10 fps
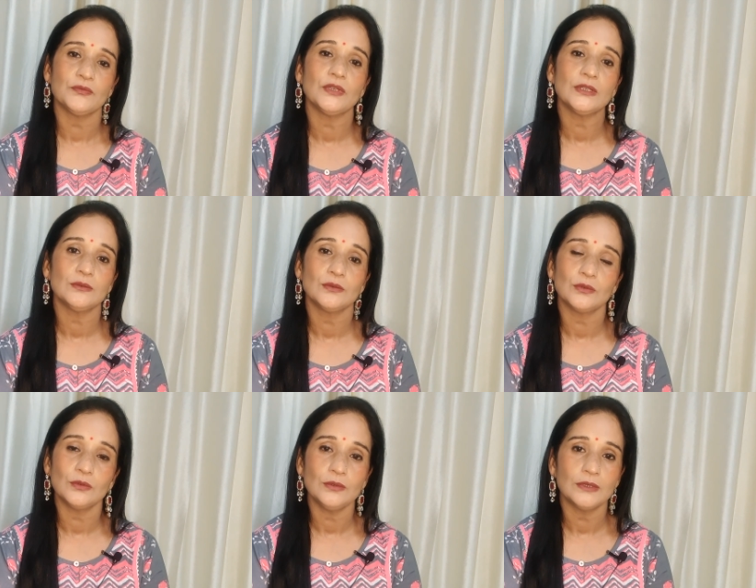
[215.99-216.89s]
फिर
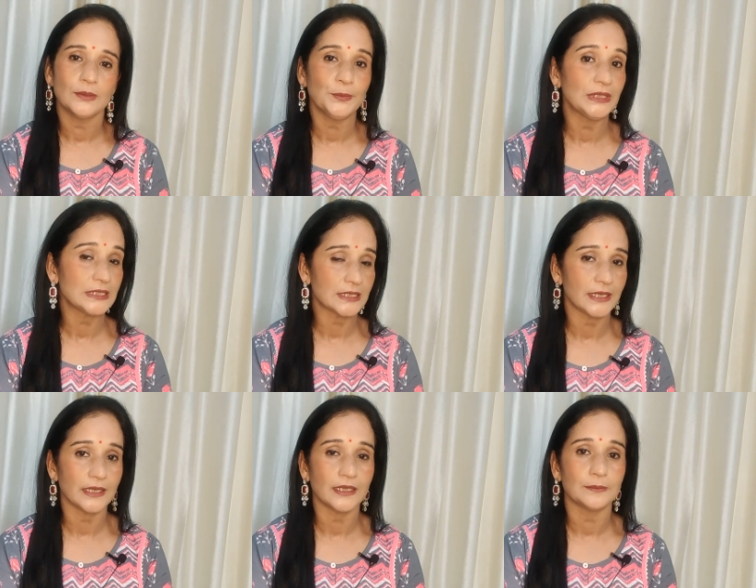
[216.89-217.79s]
उनको पीस
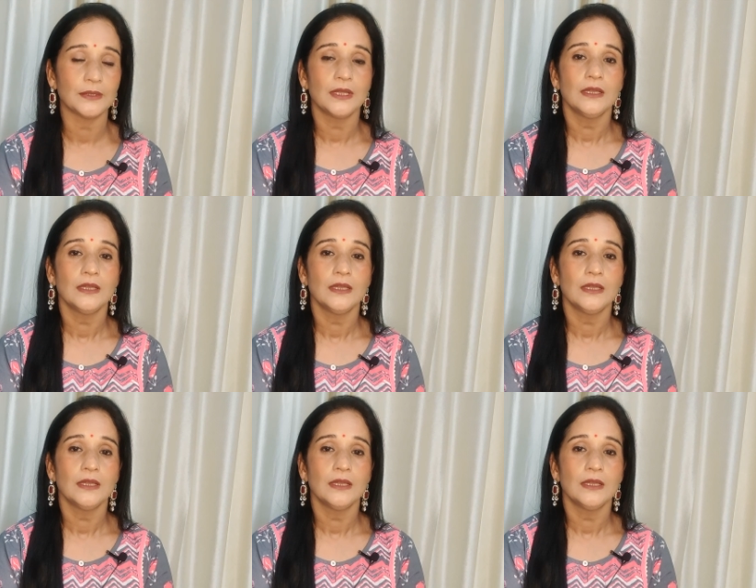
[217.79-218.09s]
लेंगे हम